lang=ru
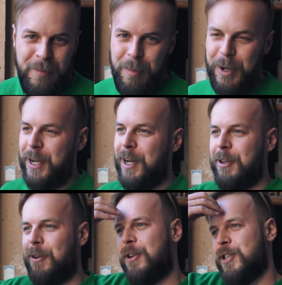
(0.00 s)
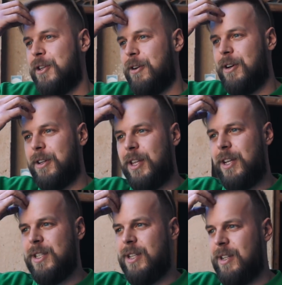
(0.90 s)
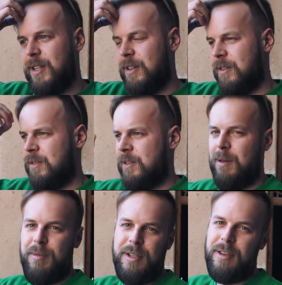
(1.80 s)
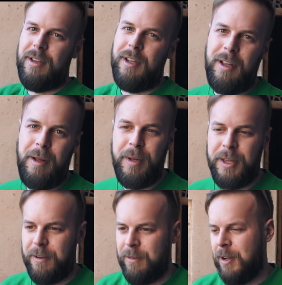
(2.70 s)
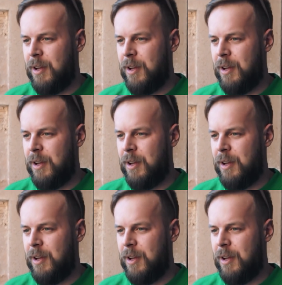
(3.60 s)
Мы проехали только что 370 где-то километров.